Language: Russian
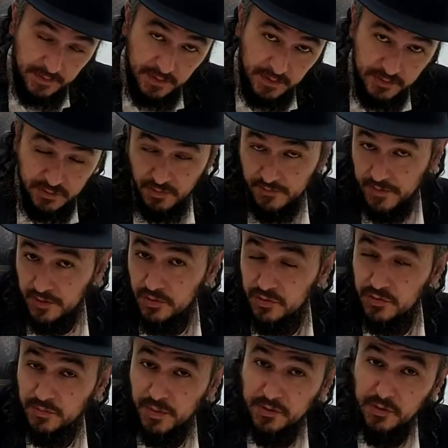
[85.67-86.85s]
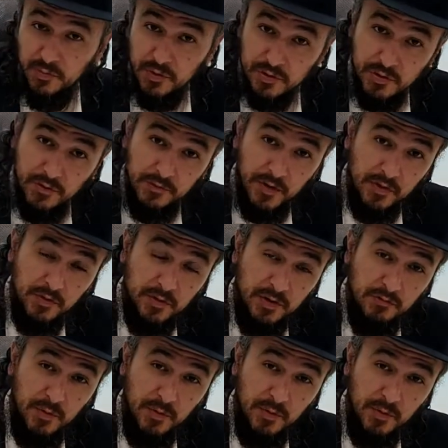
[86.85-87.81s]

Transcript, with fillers: И человек должен подумать, что вокруг него